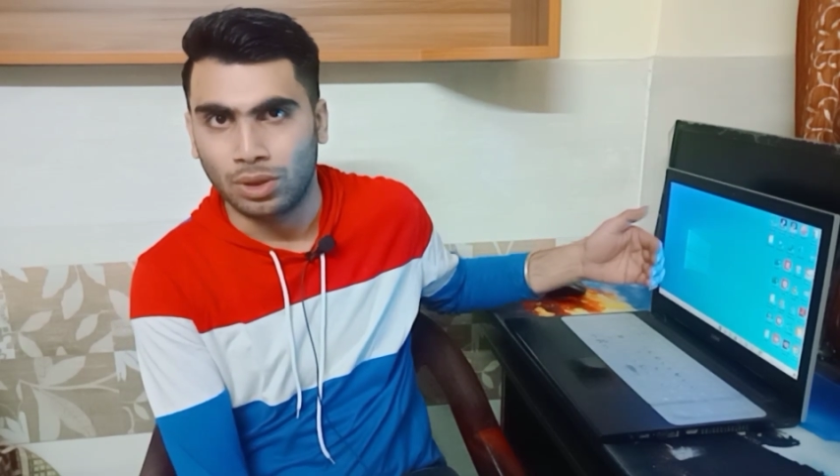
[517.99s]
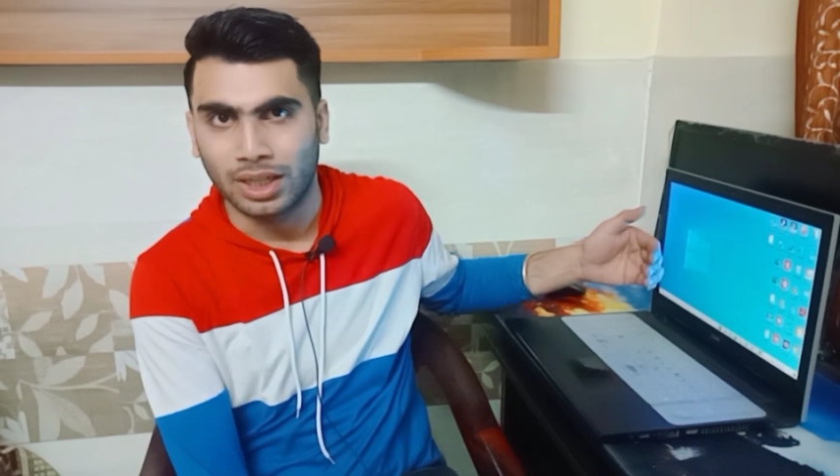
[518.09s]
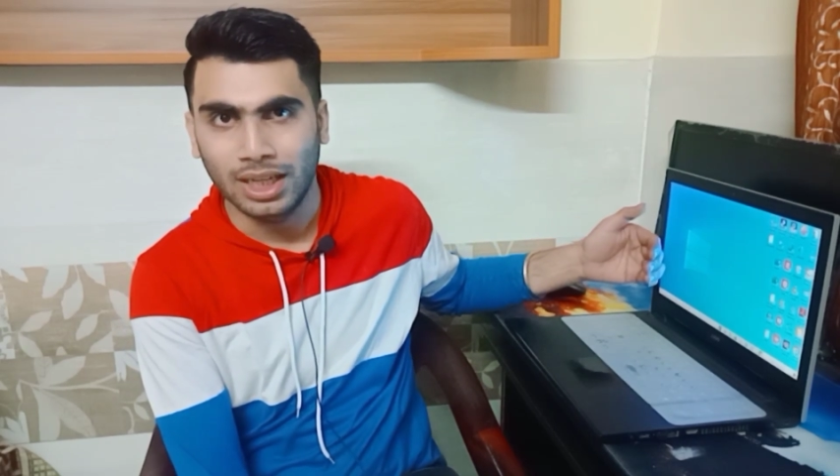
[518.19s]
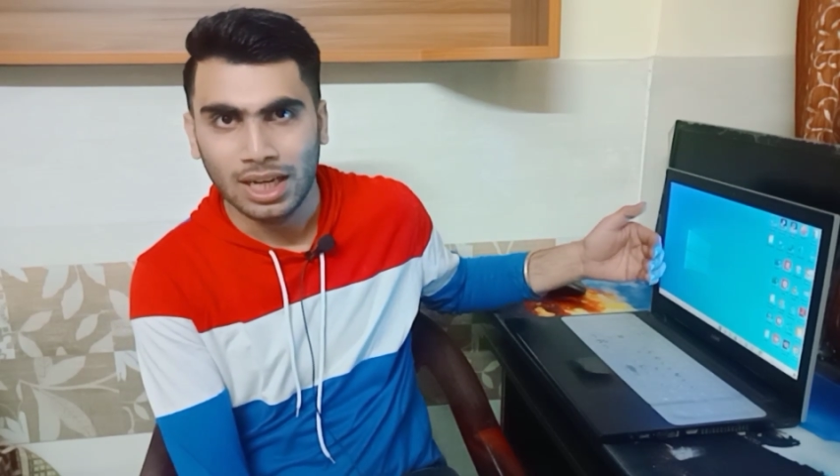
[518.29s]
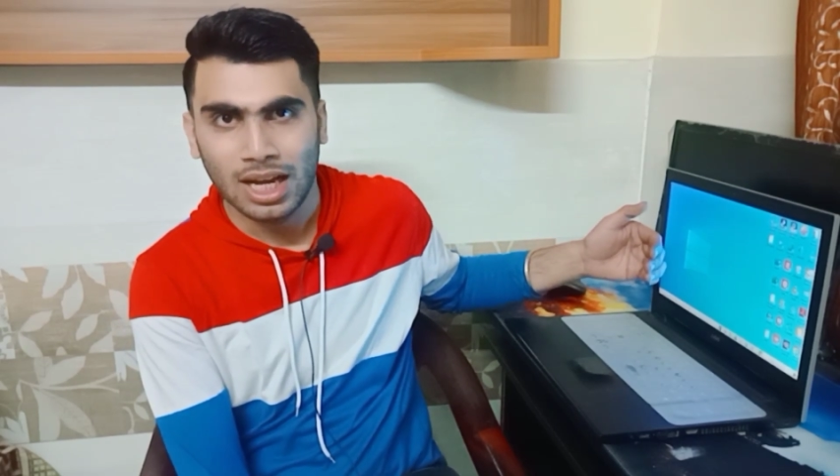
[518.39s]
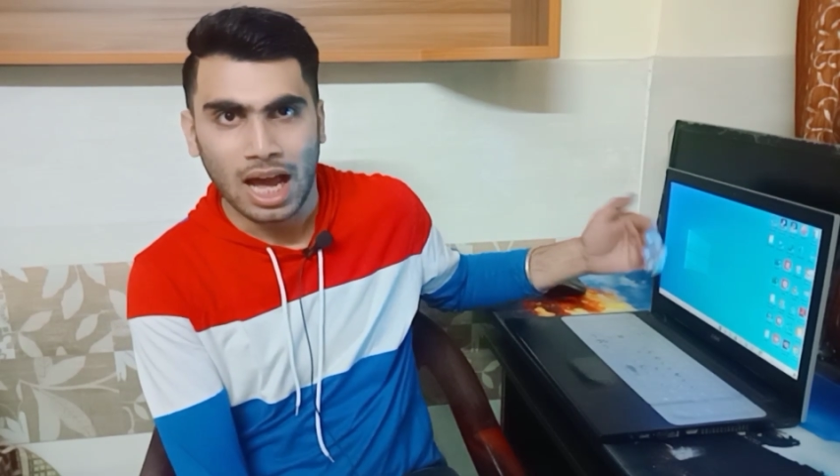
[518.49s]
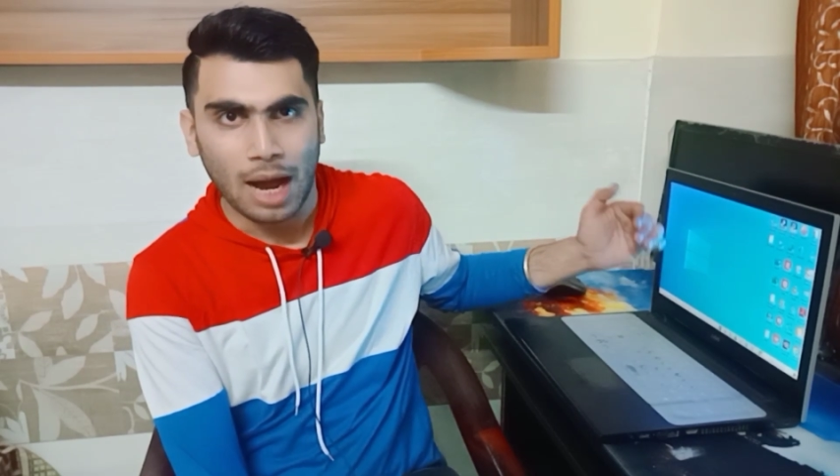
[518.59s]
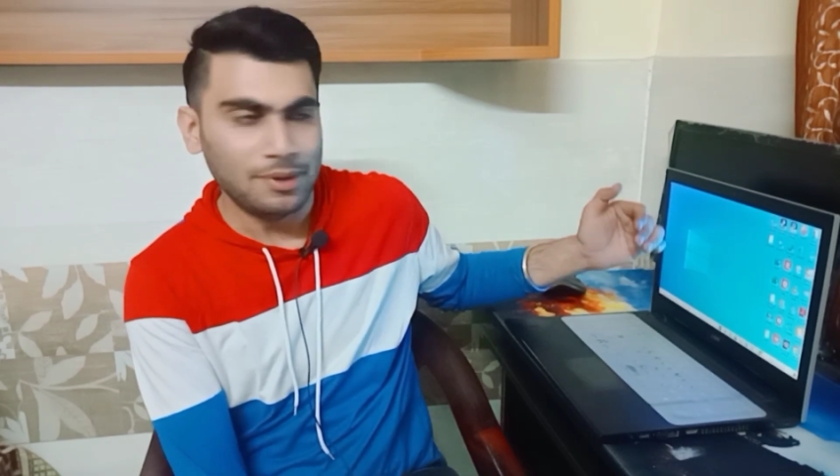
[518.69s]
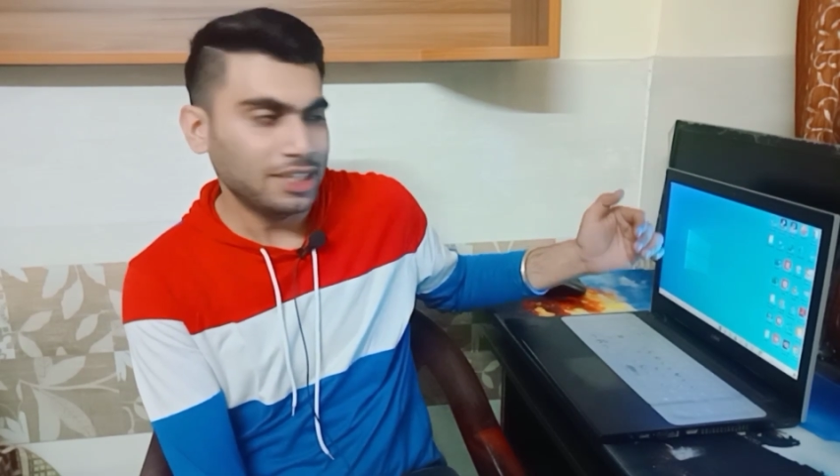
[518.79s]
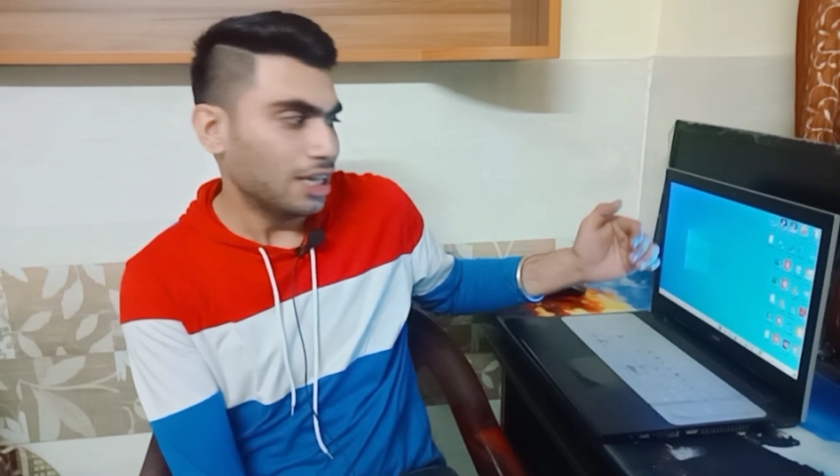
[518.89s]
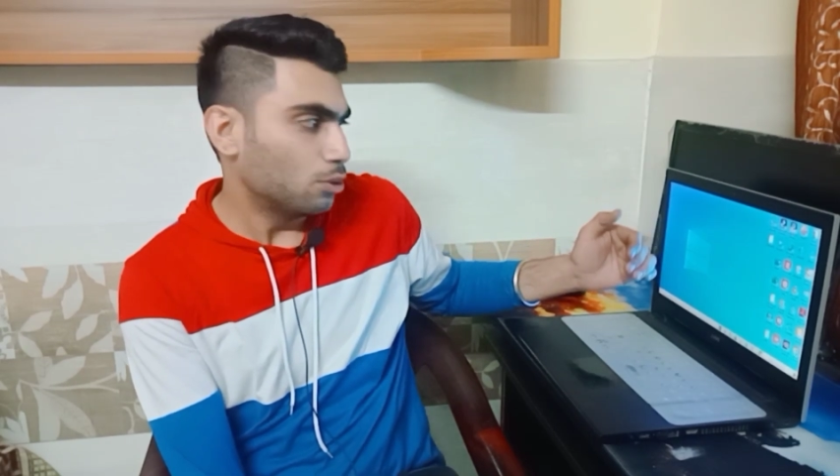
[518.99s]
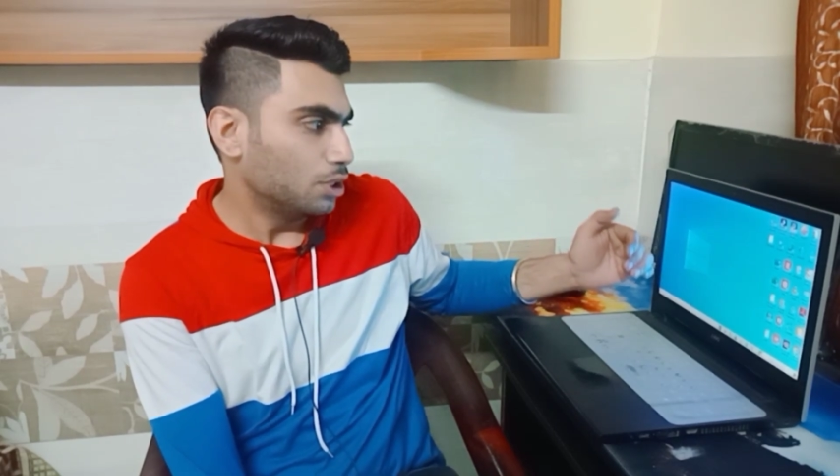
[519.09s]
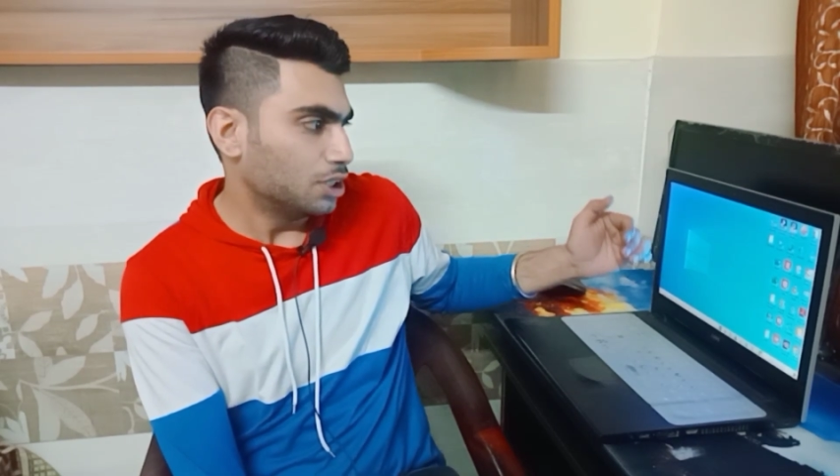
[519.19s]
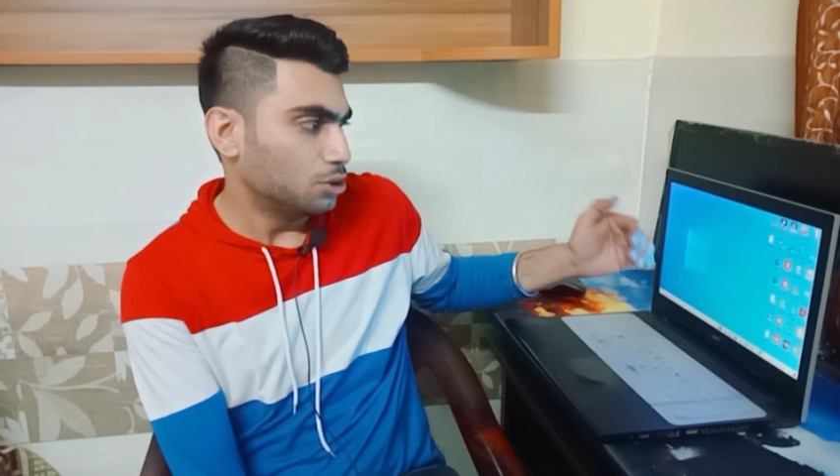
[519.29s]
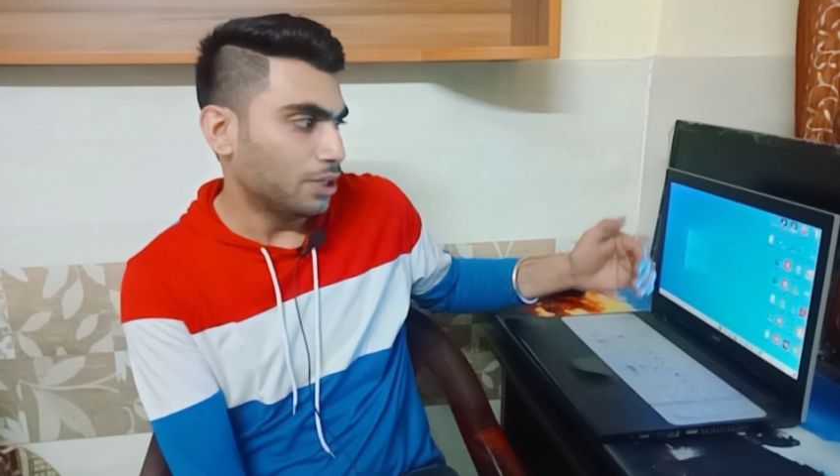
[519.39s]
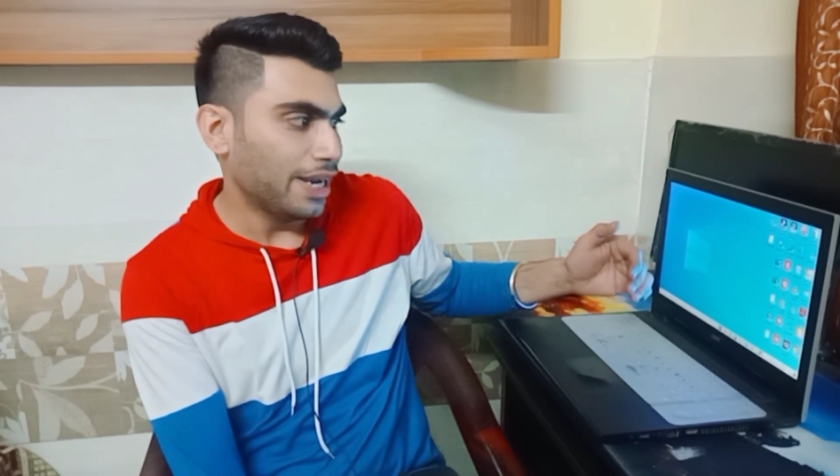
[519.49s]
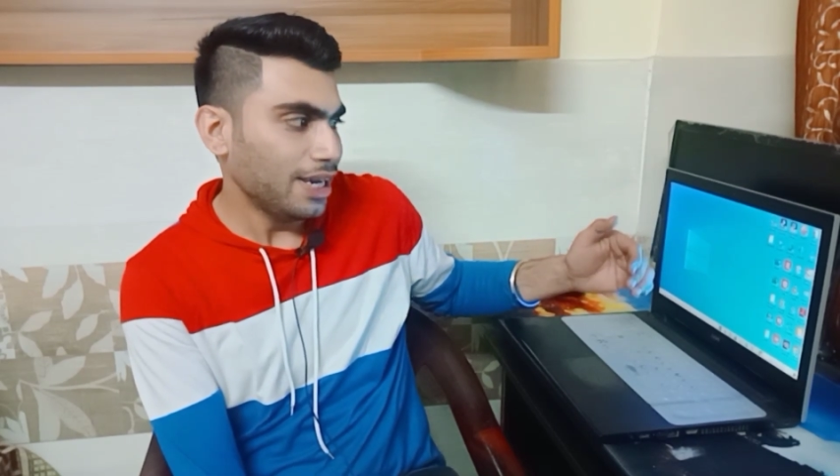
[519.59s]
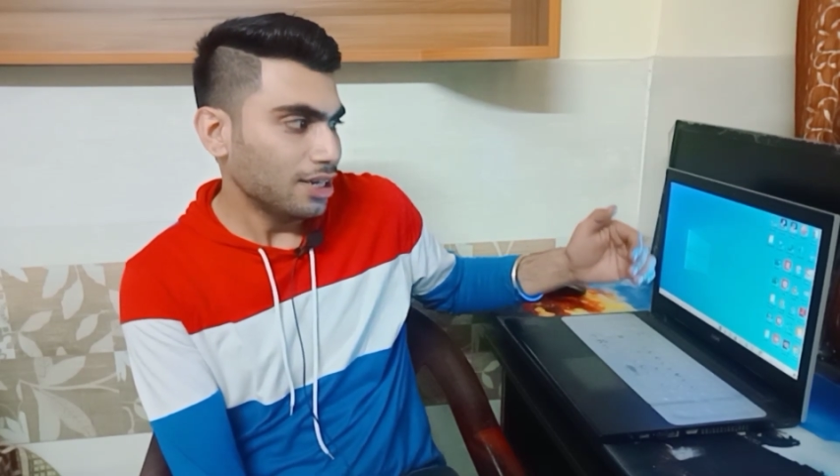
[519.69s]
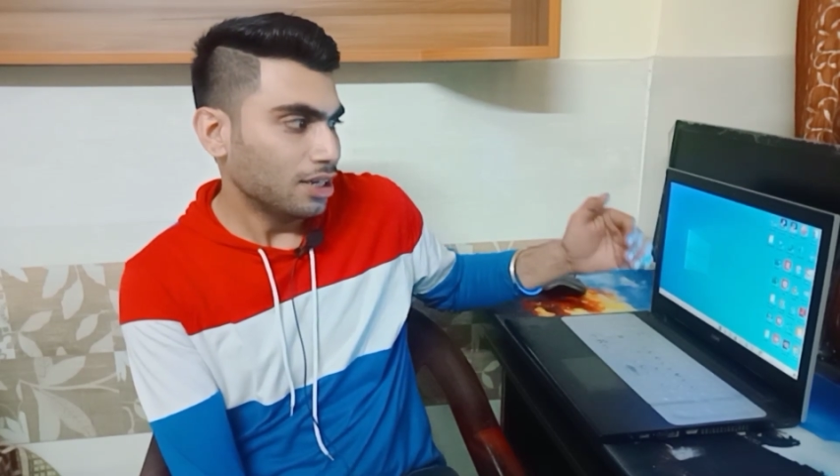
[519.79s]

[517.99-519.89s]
खोलकर अपनी कैलकुलेशन जो है